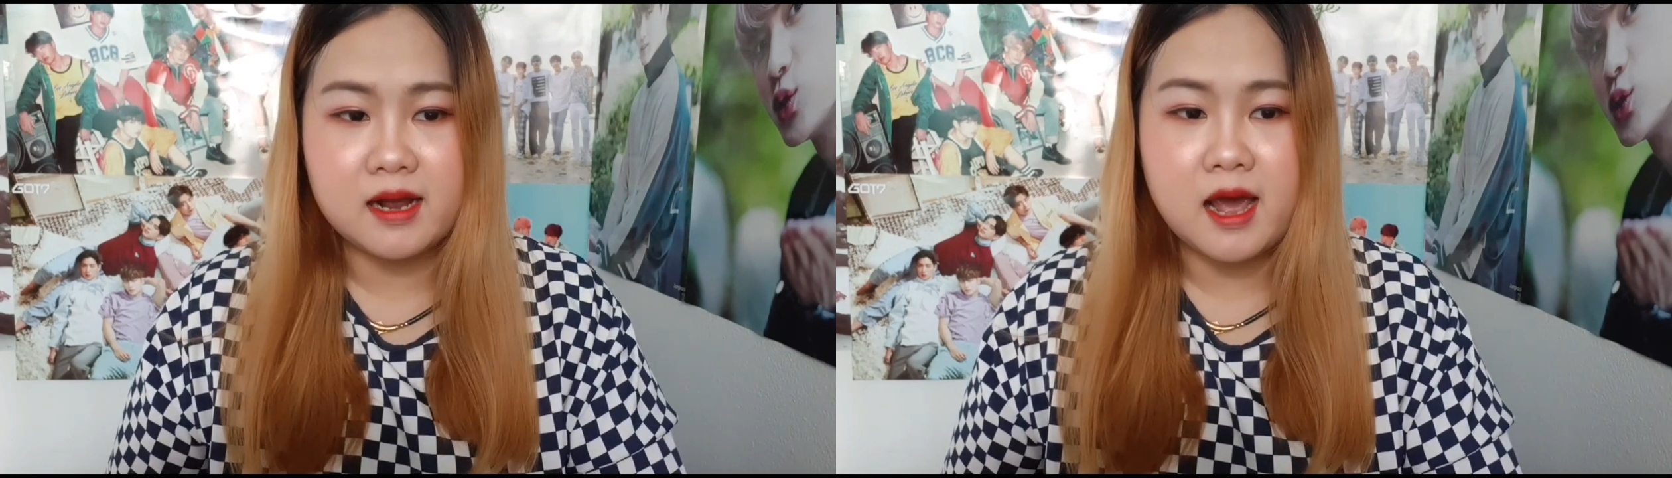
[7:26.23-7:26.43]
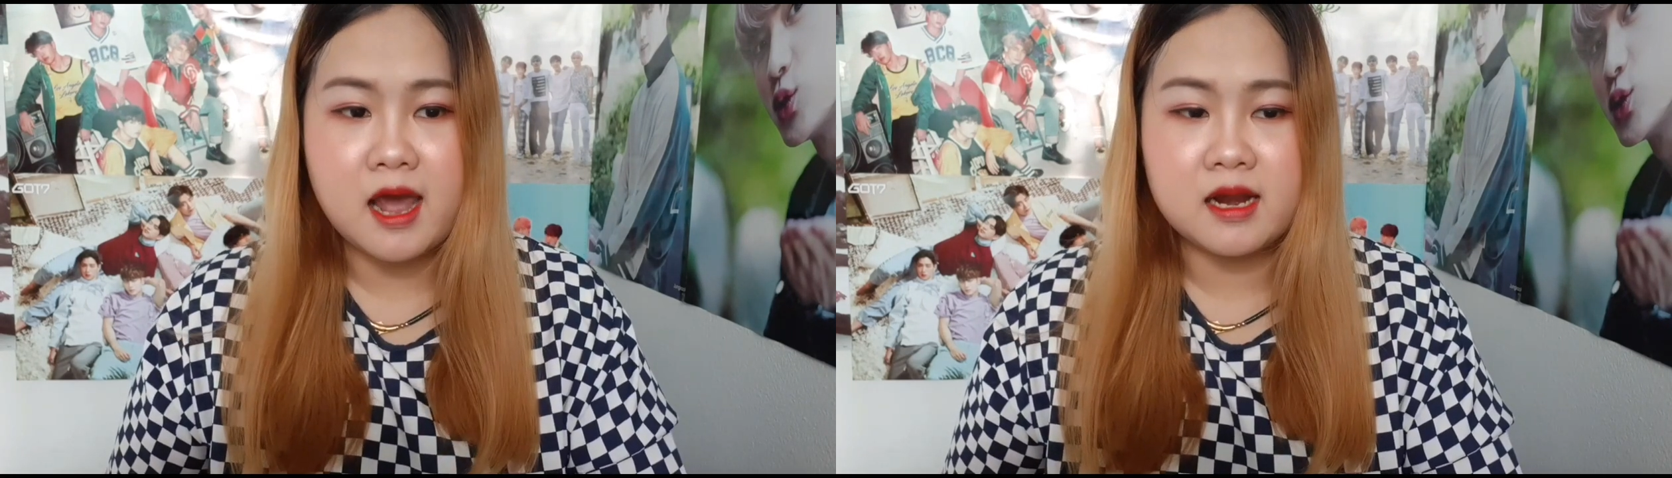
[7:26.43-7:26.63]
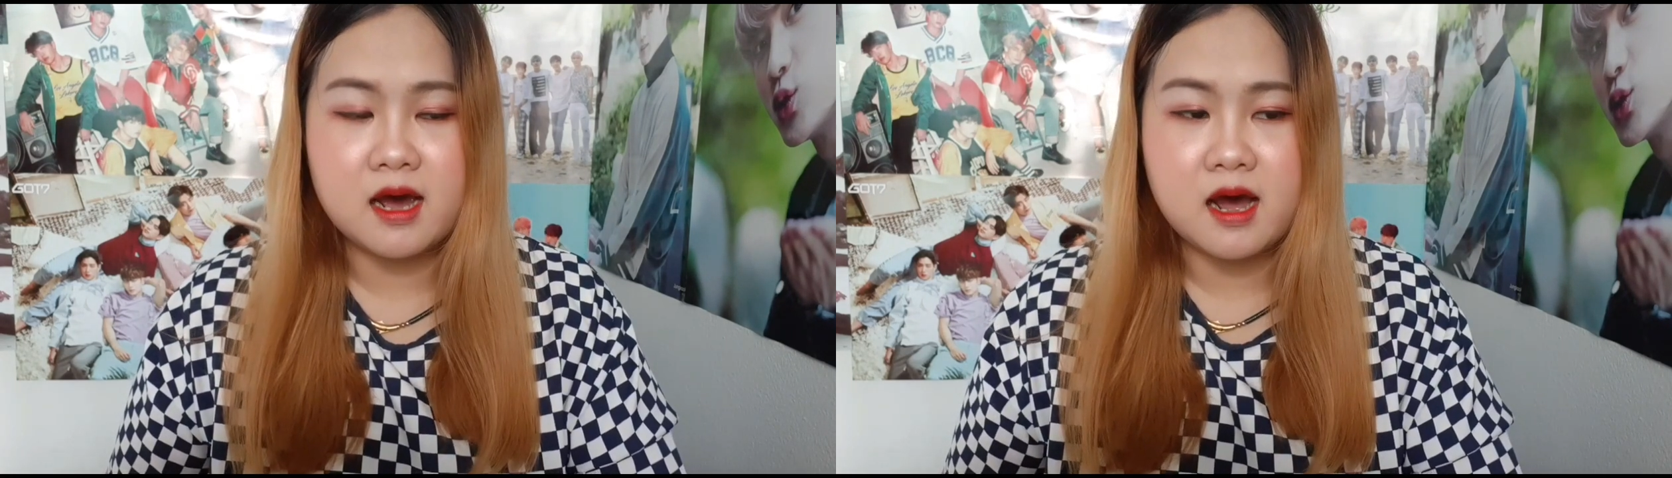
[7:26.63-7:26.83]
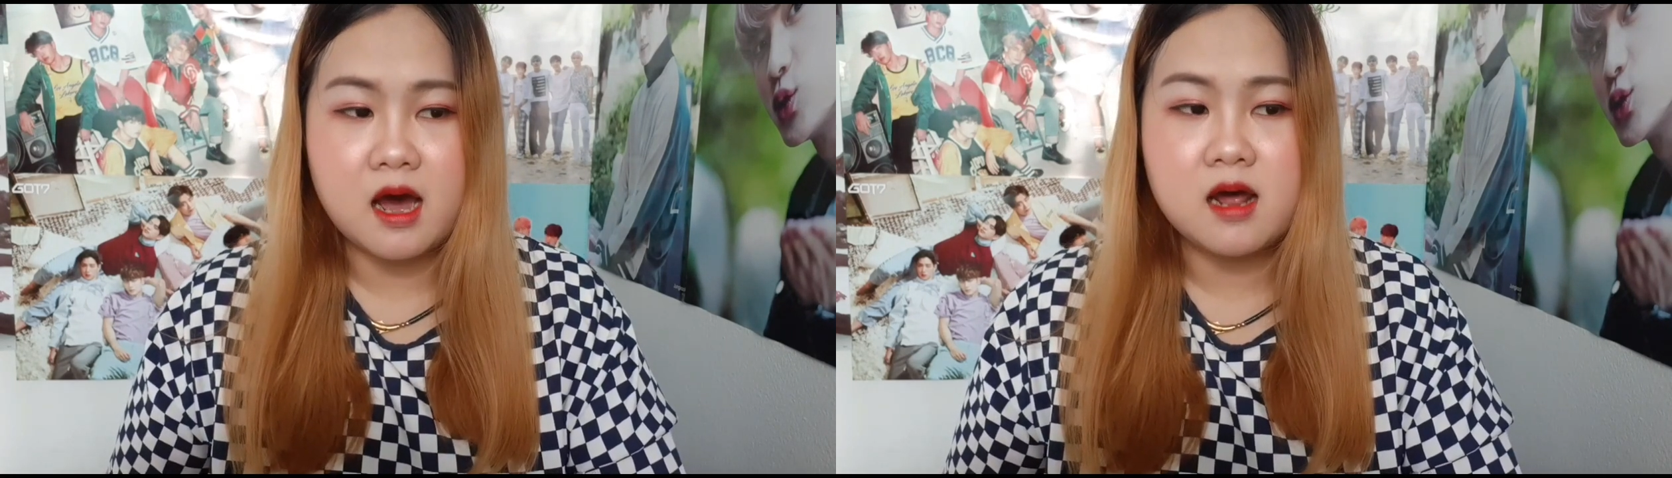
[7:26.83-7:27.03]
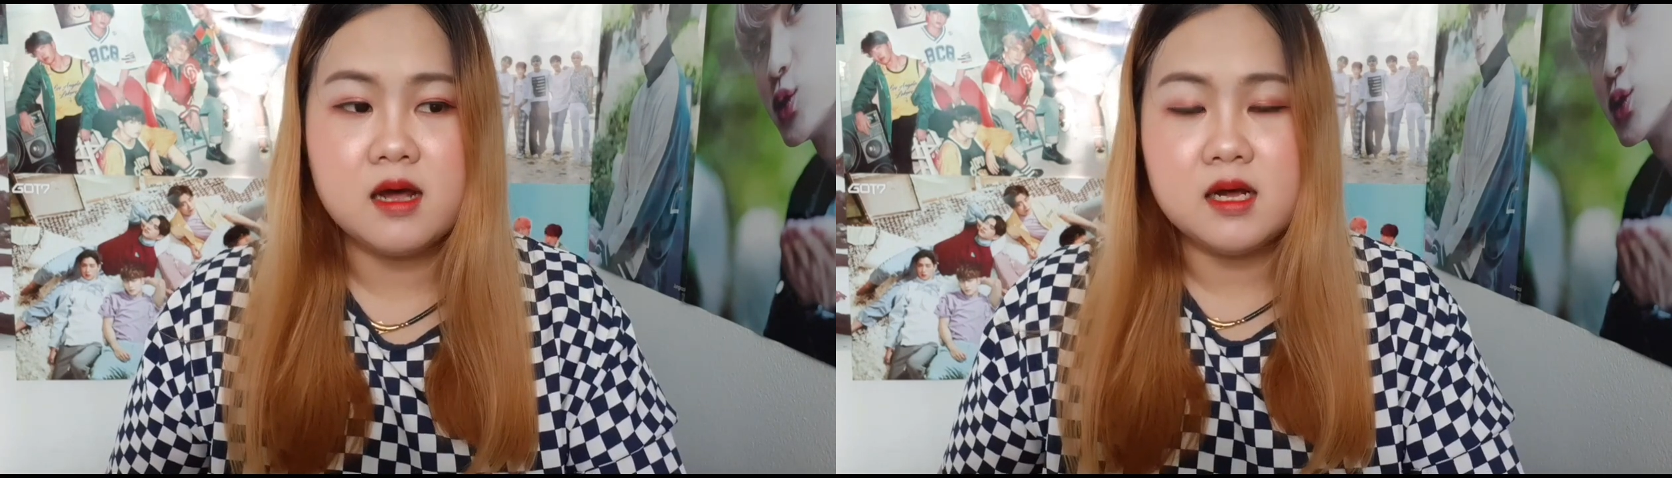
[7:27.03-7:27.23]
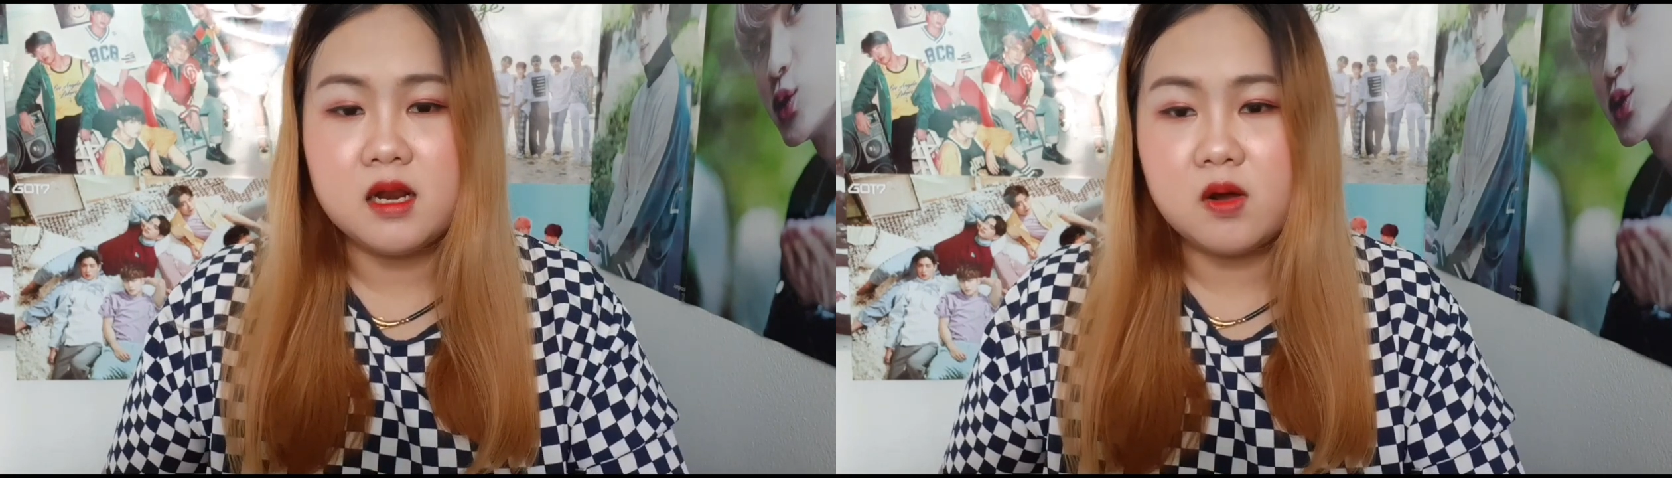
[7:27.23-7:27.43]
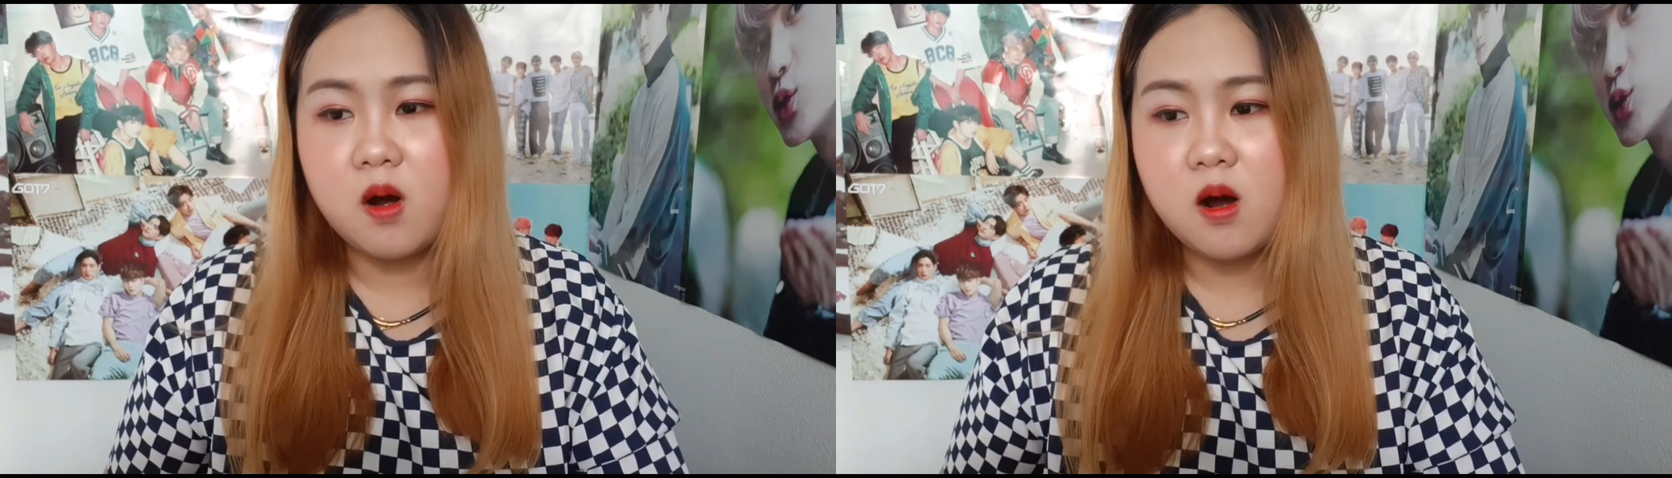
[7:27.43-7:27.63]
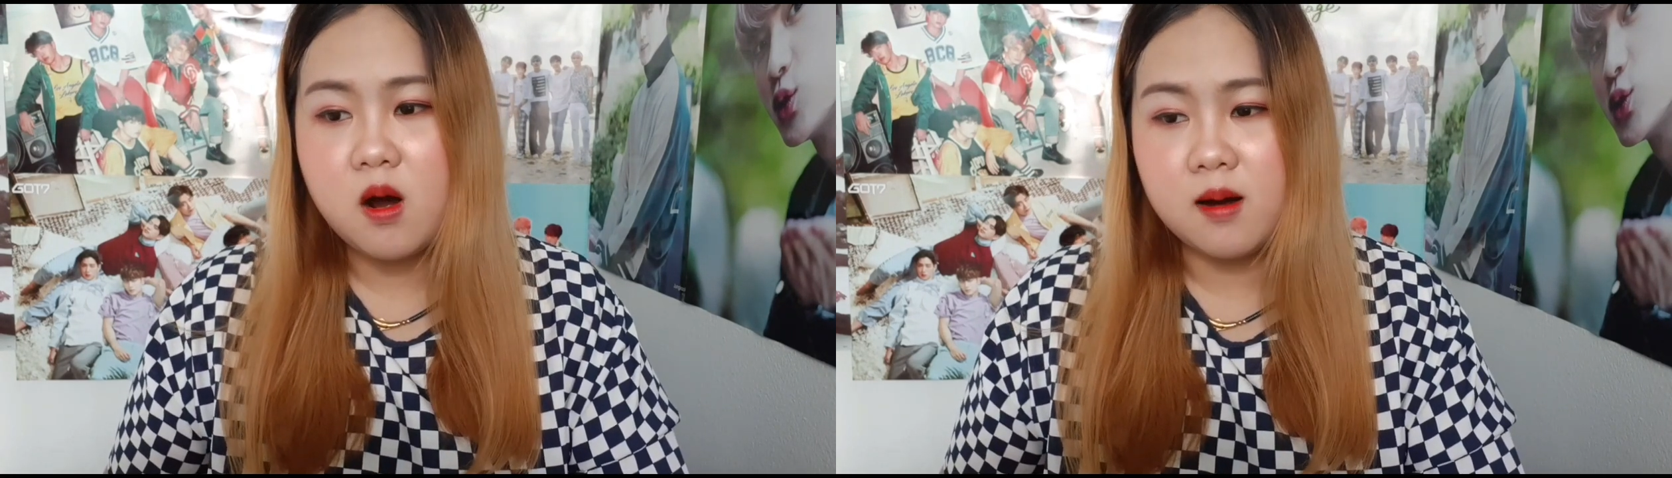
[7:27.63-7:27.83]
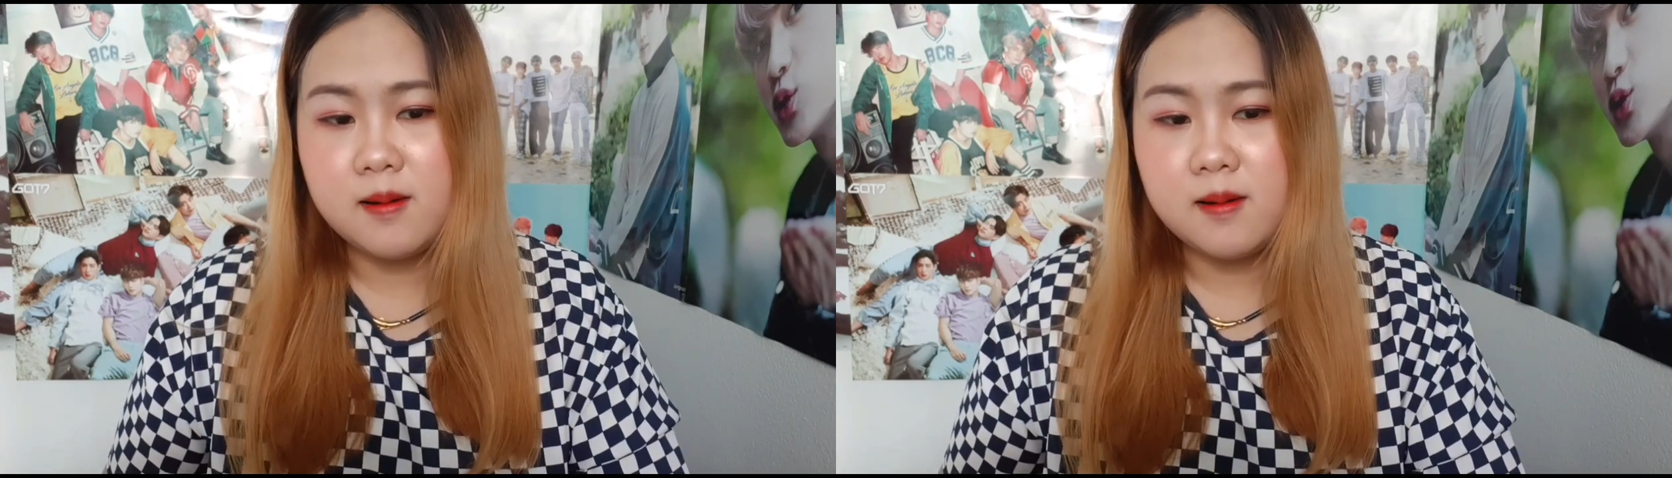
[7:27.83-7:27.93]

ยังไงนะคะ แล้วก็